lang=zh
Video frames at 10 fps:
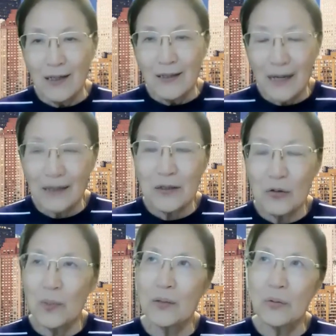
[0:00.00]
相信我
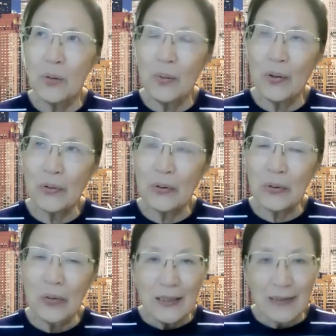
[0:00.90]
们很多朋
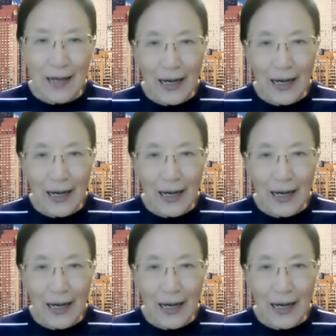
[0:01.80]
友在